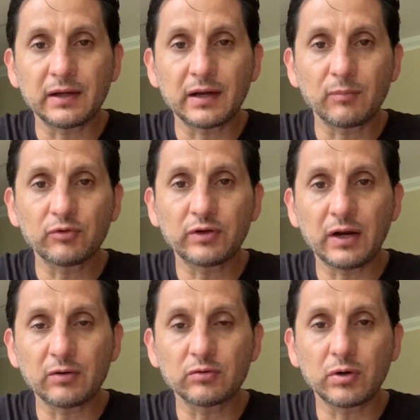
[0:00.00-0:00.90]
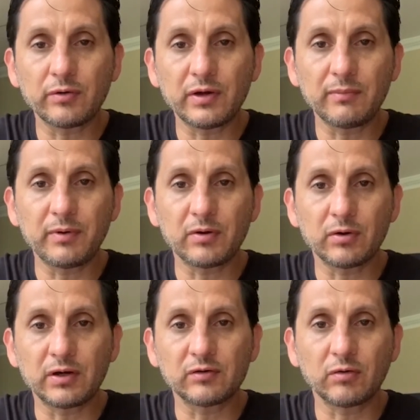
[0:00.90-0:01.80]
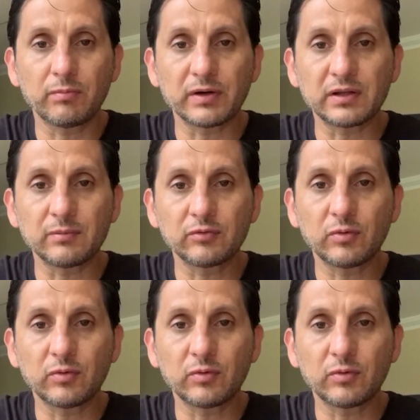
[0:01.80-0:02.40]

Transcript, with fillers: tengamos claro todavía, pero les compartimos